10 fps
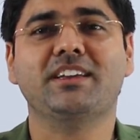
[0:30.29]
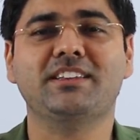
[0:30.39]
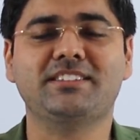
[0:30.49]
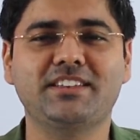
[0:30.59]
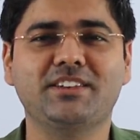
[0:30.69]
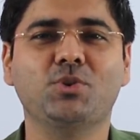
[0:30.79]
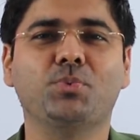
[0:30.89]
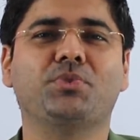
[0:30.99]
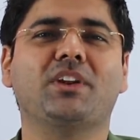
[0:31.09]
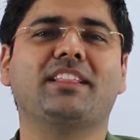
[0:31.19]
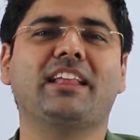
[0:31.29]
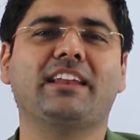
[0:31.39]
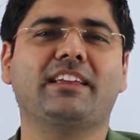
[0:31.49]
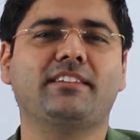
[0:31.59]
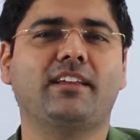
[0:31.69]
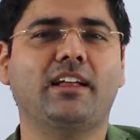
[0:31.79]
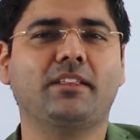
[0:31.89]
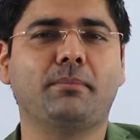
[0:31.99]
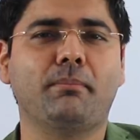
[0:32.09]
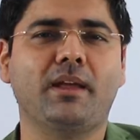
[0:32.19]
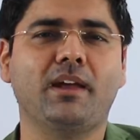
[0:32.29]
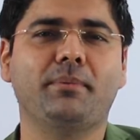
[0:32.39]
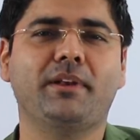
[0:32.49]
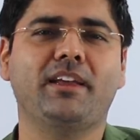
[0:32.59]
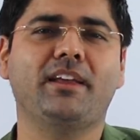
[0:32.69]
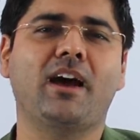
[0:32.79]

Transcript: इसी खूबसूरत लाइन के साथ मैं अभिनय